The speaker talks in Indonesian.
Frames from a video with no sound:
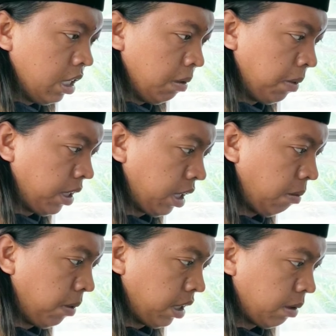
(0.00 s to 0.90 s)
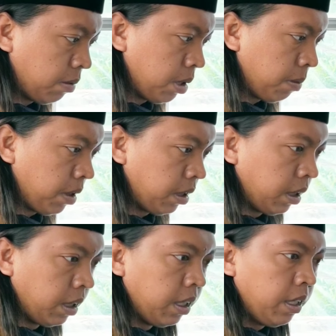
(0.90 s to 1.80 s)
di makam-makam seperti
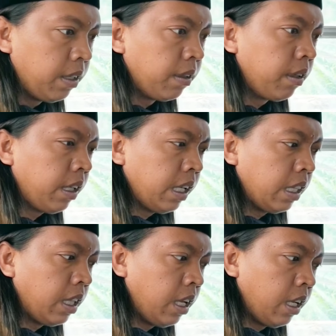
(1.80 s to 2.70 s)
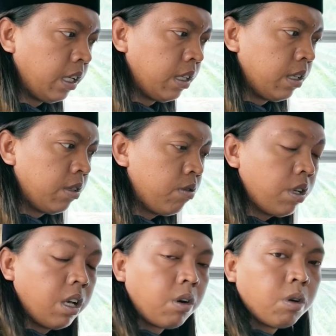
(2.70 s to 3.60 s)
ini kita
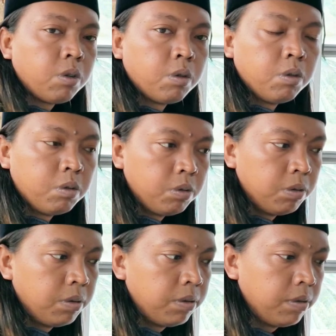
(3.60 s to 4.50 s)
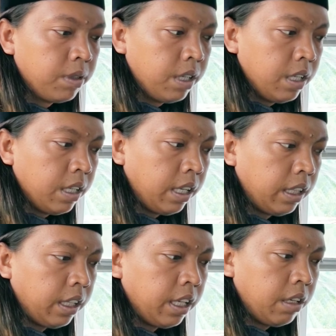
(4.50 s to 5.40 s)
ziarah dulu
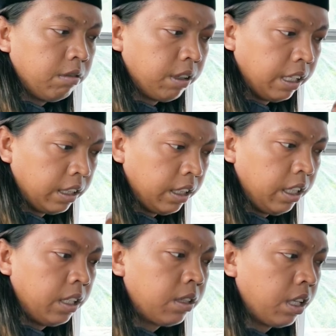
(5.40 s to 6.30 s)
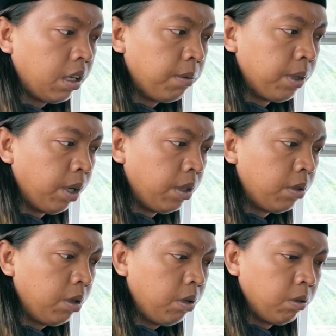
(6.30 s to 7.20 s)
kita kirim fatihah kirim doa
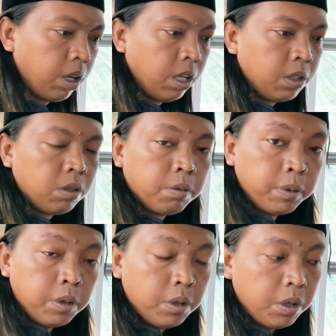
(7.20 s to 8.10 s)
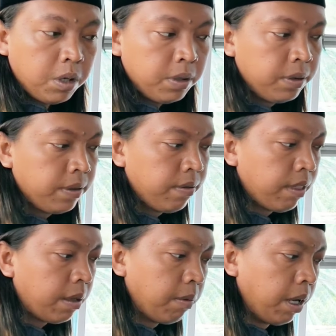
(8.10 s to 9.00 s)
dulu untuk ahli kubur
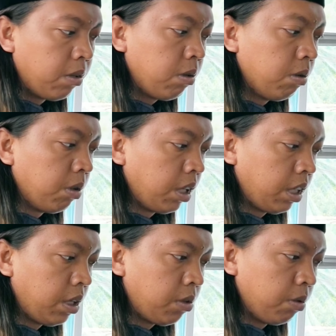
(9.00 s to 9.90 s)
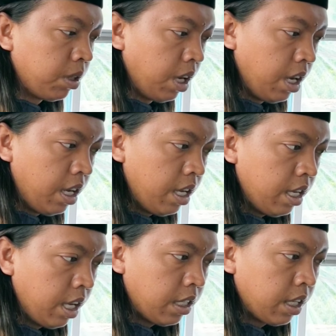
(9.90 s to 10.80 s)
baru ketika sudah
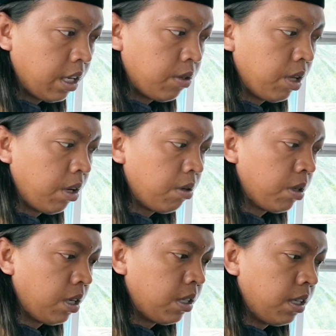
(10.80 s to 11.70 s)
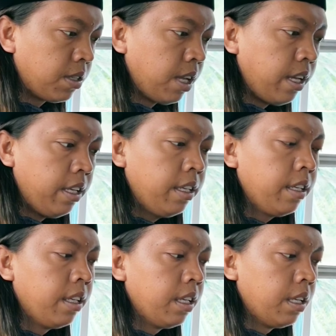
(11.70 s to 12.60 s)
acara ziarah sudah selesai
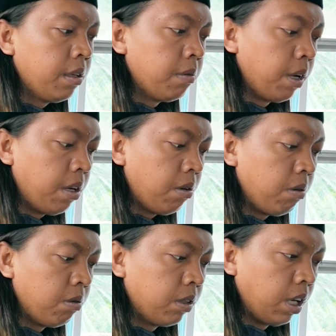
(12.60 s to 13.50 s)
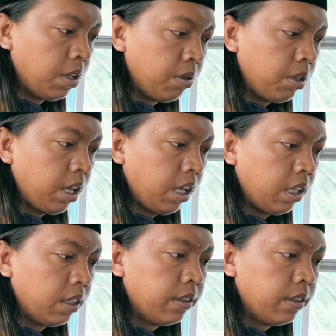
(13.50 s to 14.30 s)
baru dilanjutkan